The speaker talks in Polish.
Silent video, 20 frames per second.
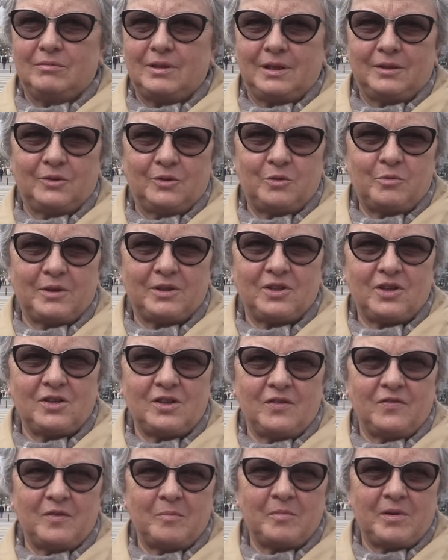Tak dokładnie
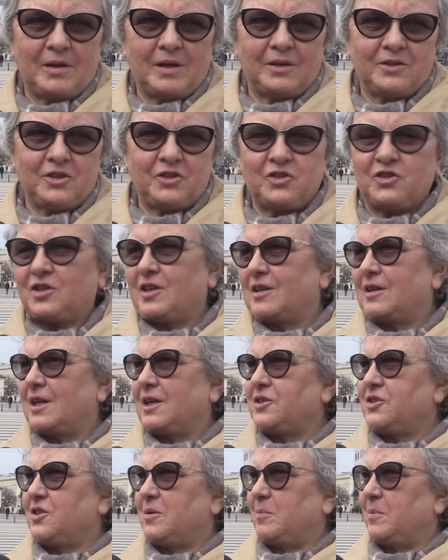nie wiem, ale gdzieś
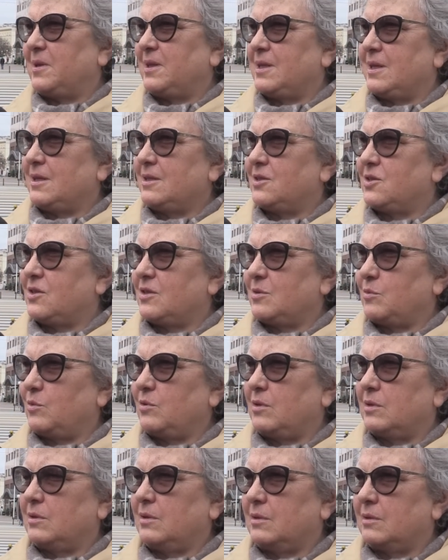14-15 zł.